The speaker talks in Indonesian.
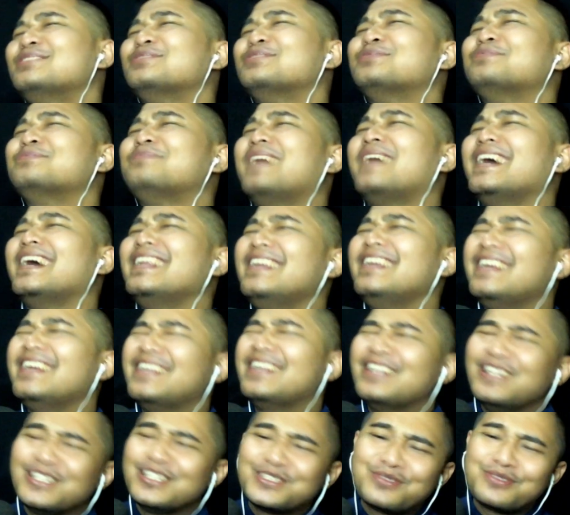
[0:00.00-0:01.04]
sumpah ini
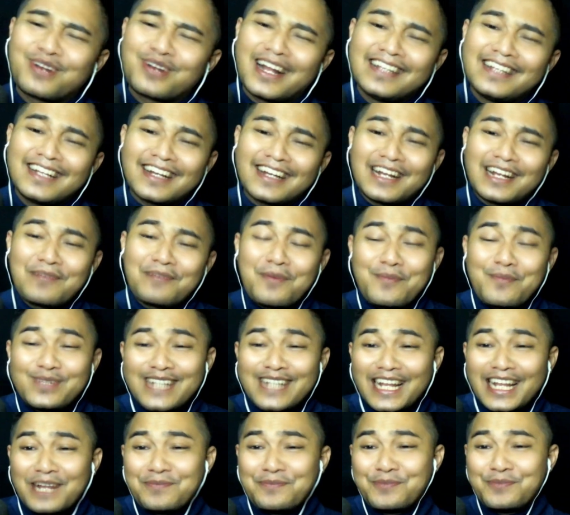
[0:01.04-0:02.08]
suaranya kenapa bisa
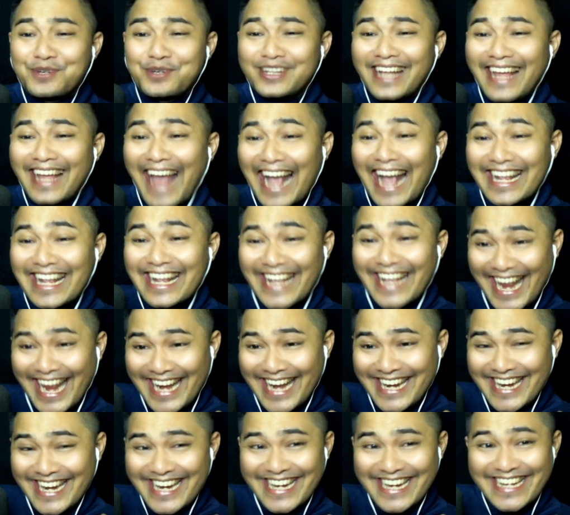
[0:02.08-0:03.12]
lembut kayak
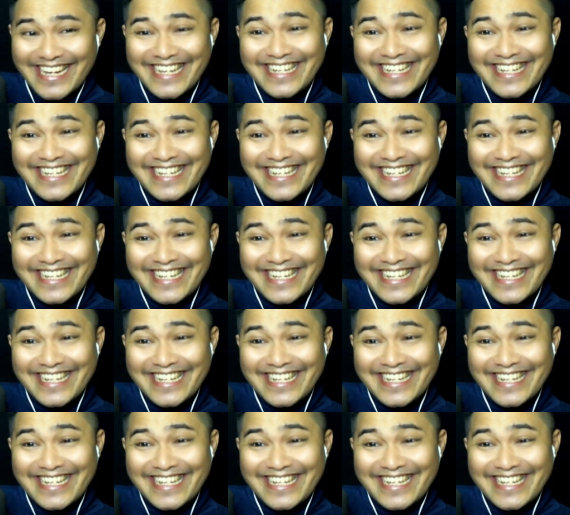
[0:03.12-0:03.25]
gini?